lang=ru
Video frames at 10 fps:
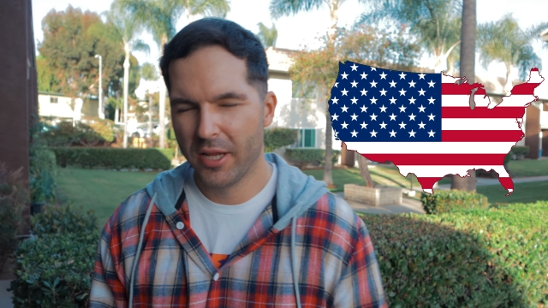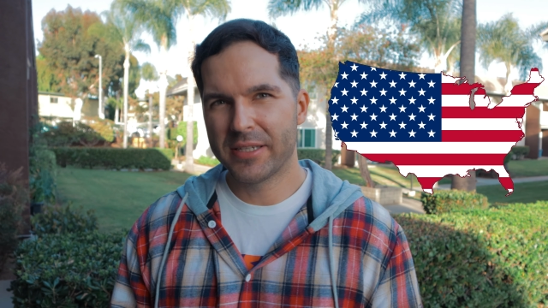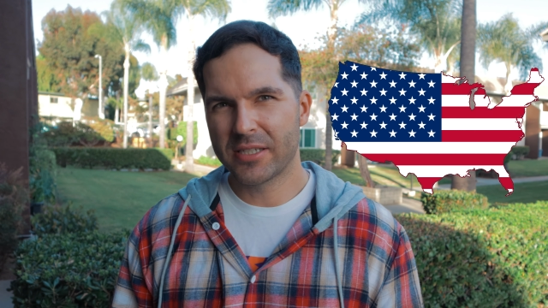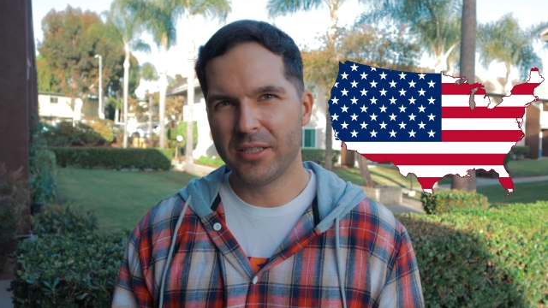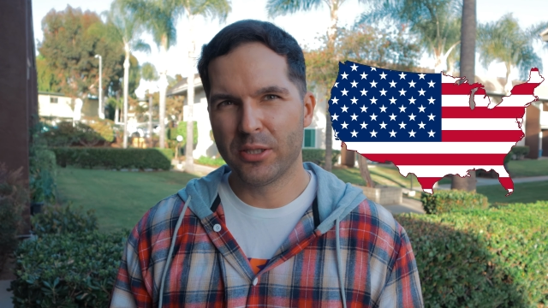
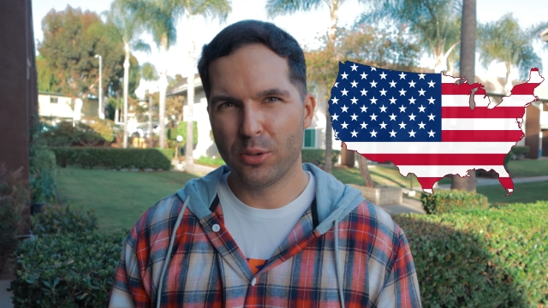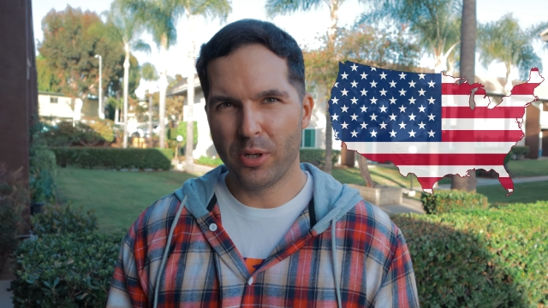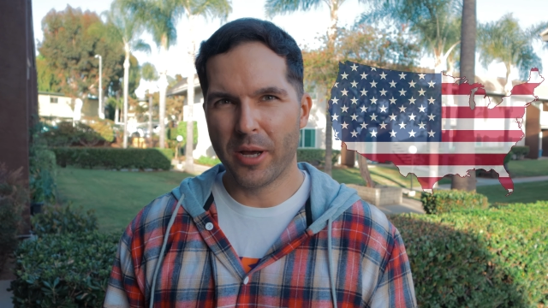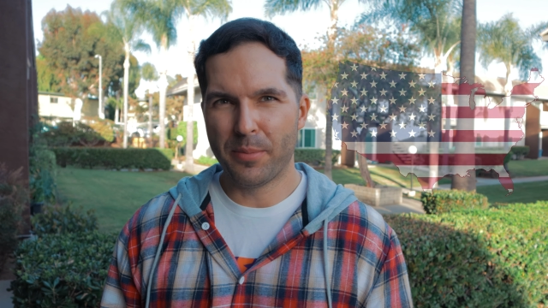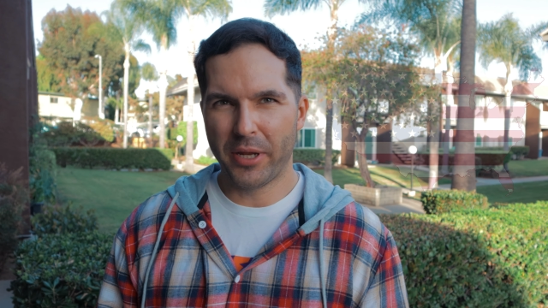Если ты
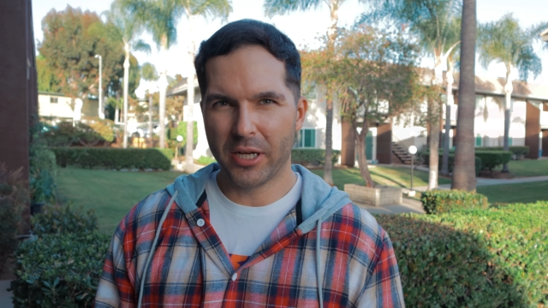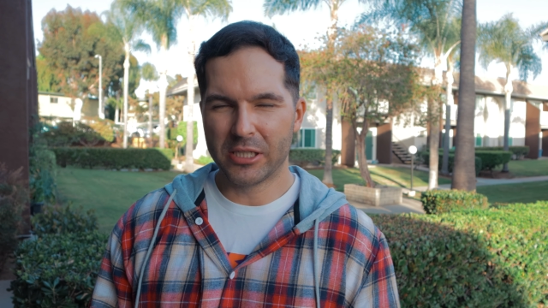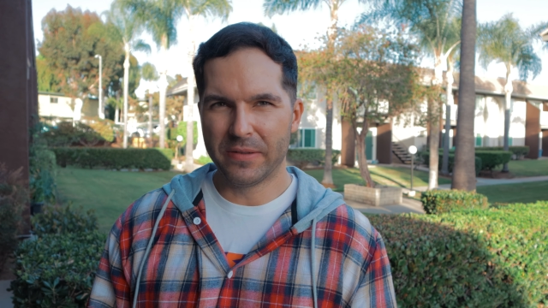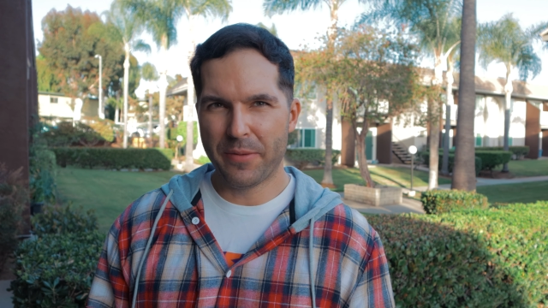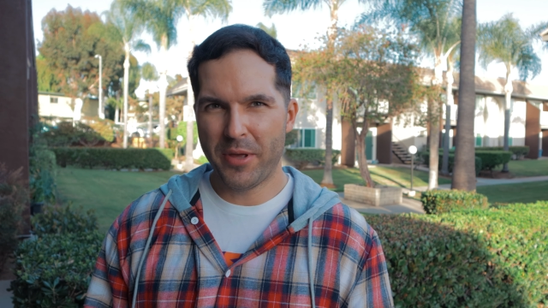только
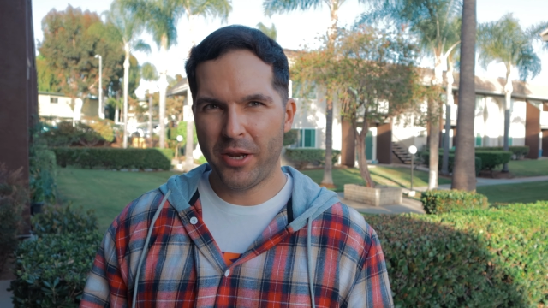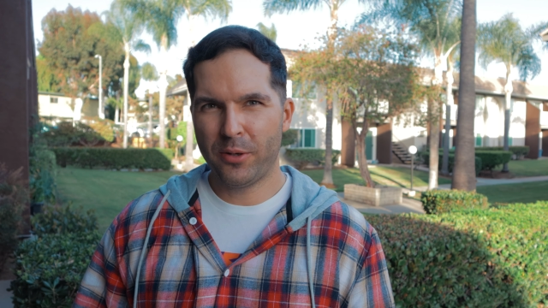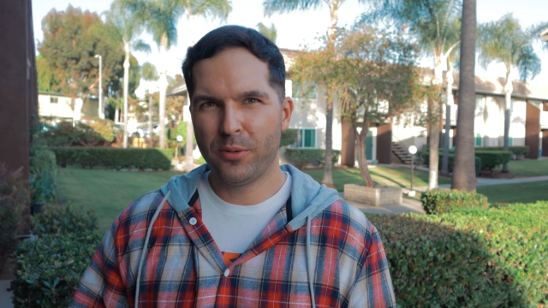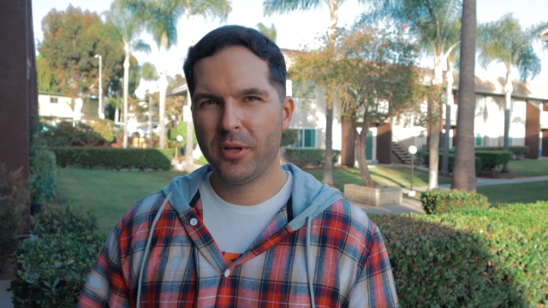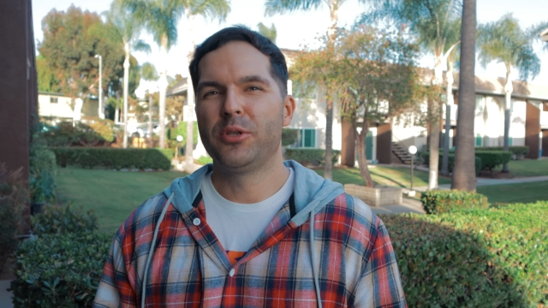приехал в
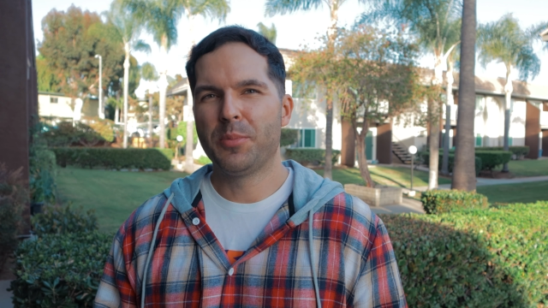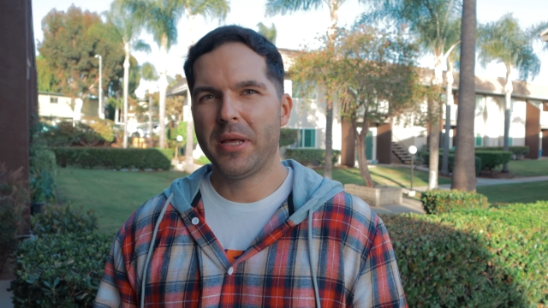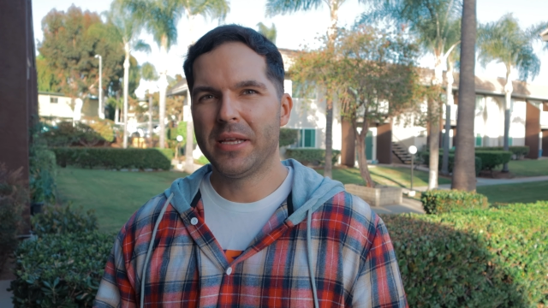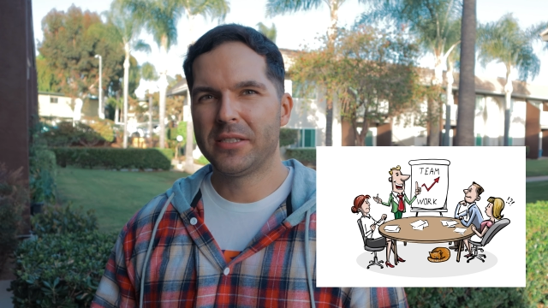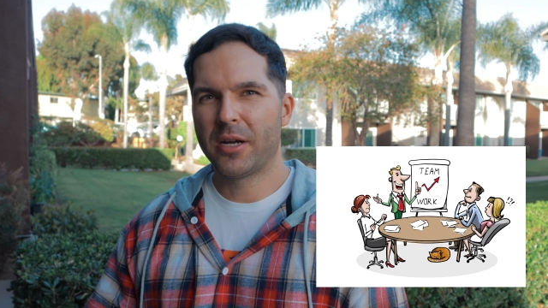Америку, у
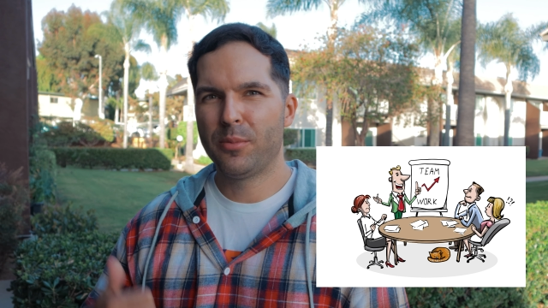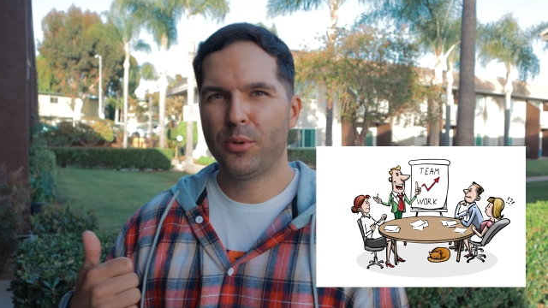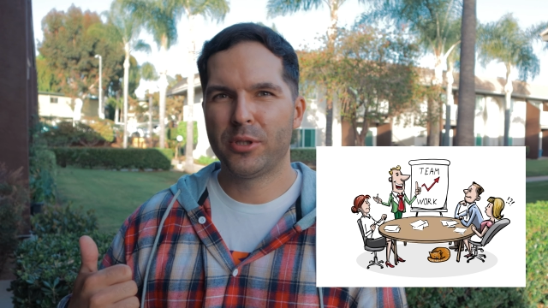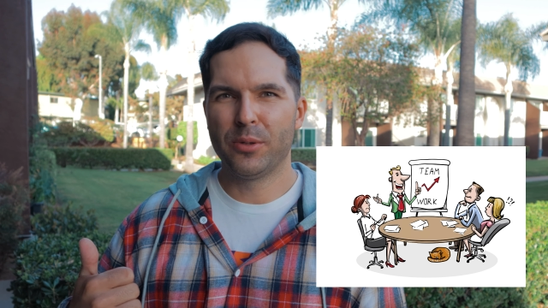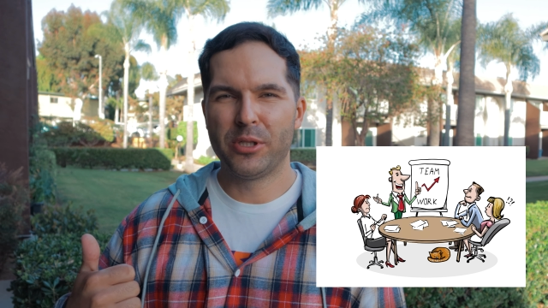тебя есть
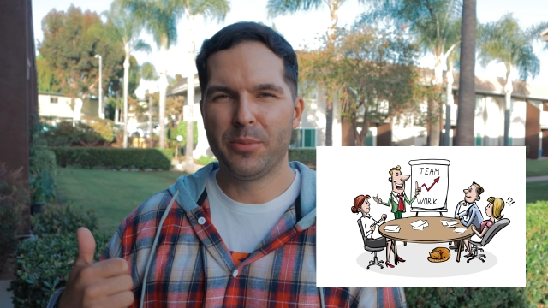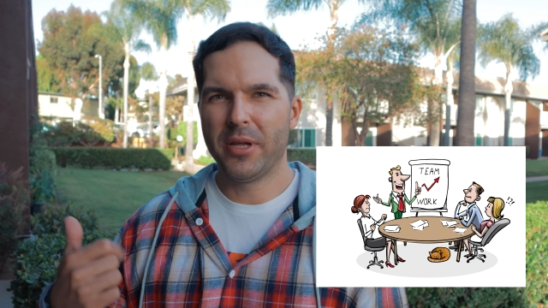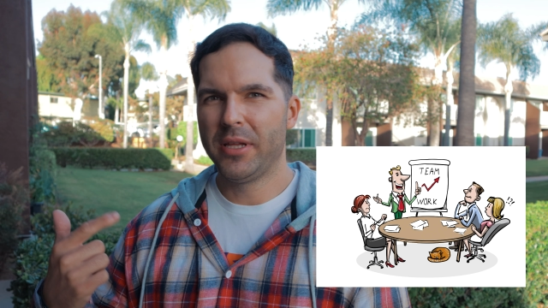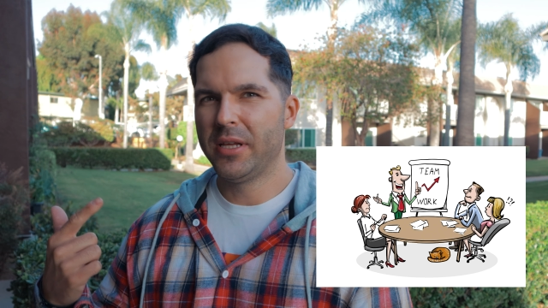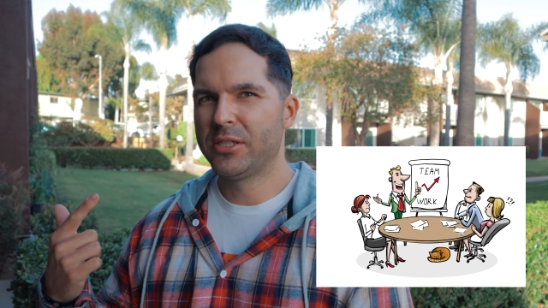работа, у
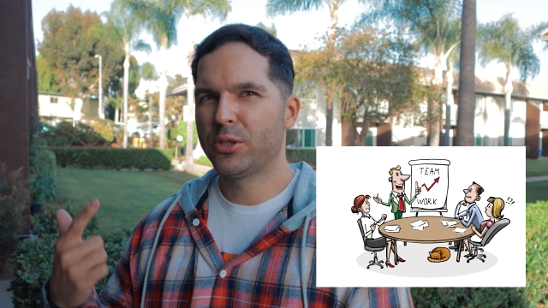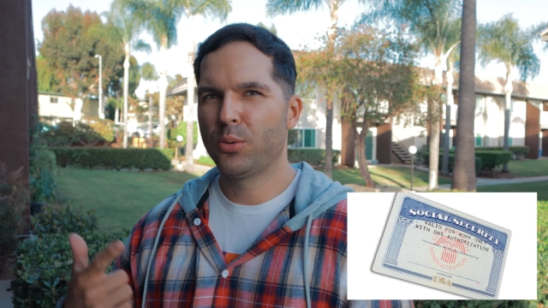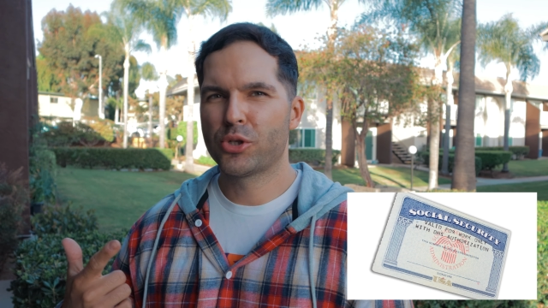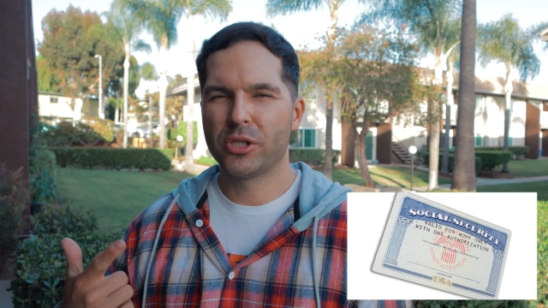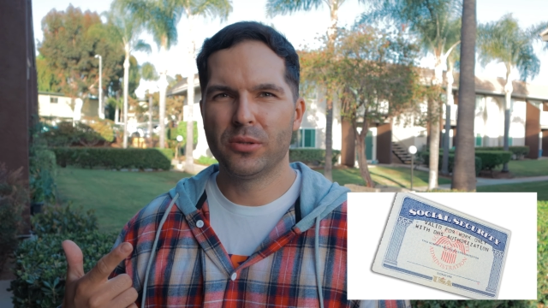тебя есть
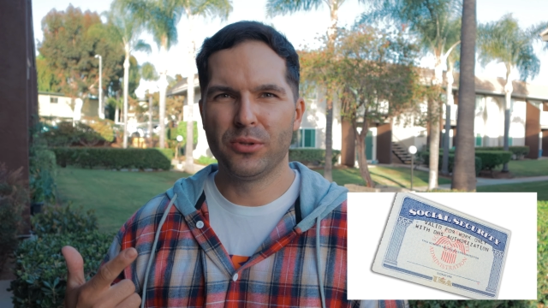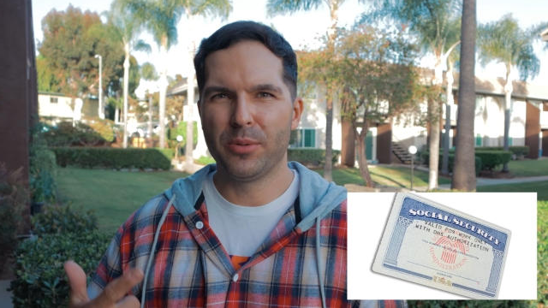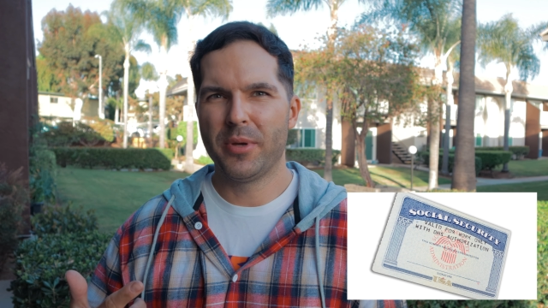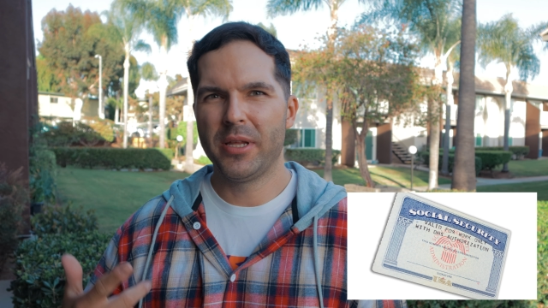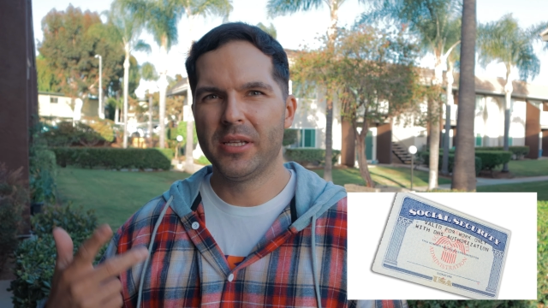social, у
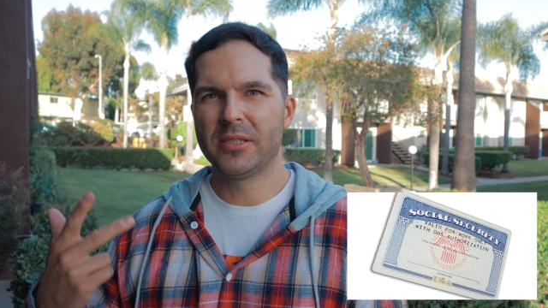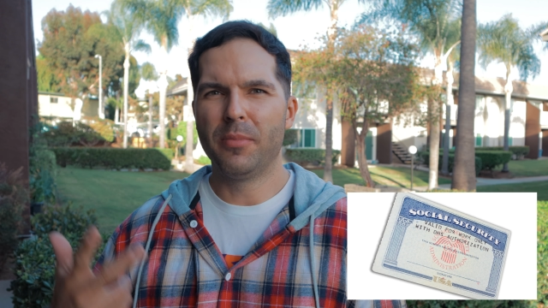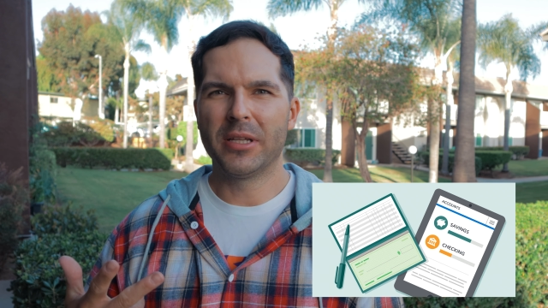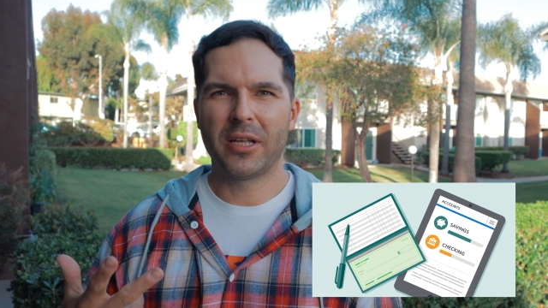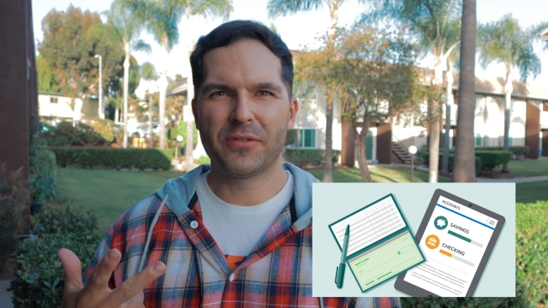тебя есть
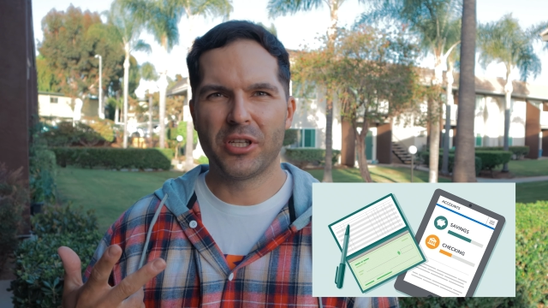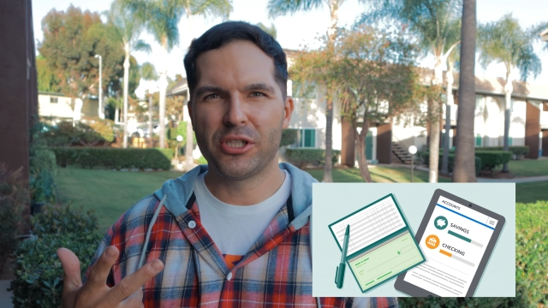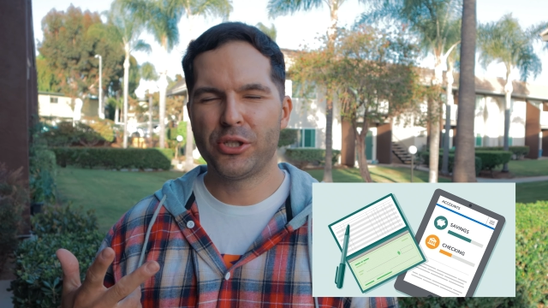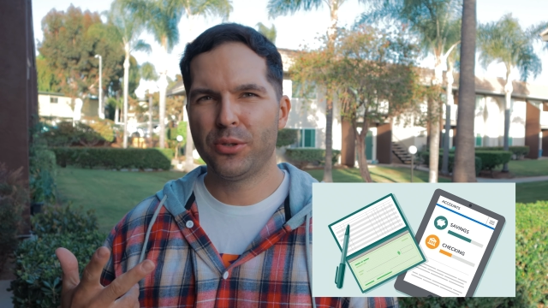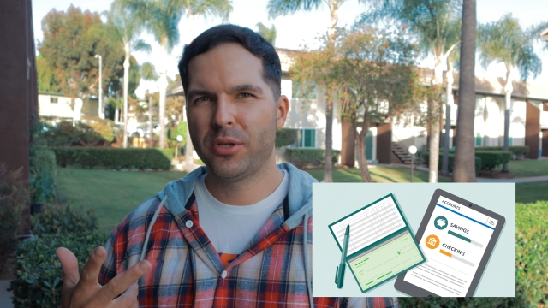
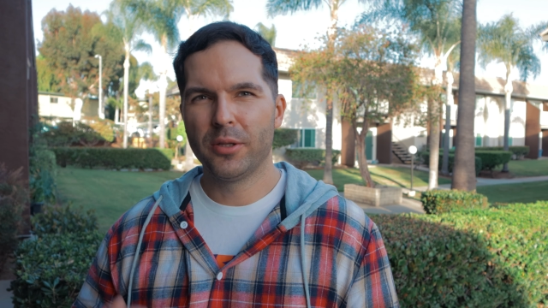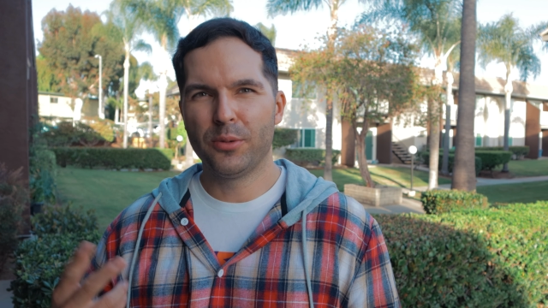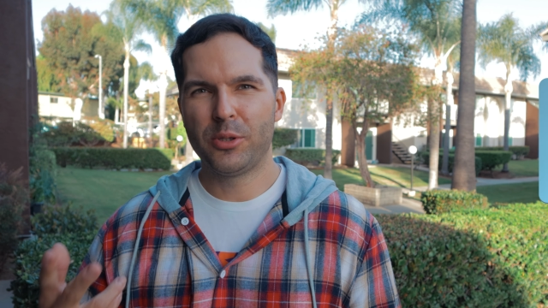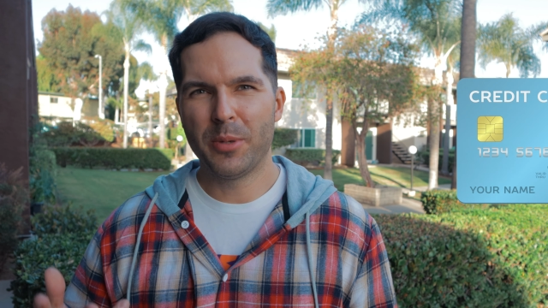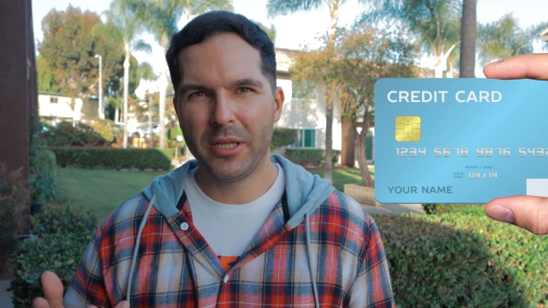банковский счет,
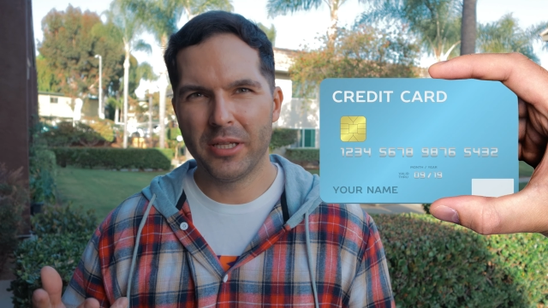но у тебя